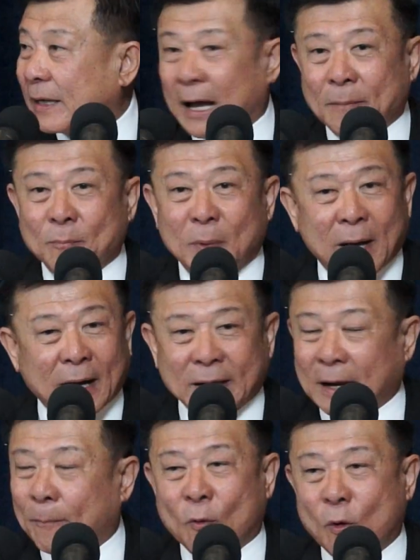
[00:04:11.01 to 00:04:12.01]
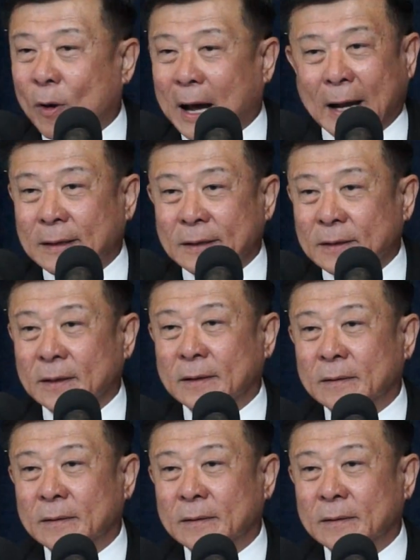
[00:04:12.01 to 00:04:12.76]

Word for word: กันเหมือนกับโครงการอื่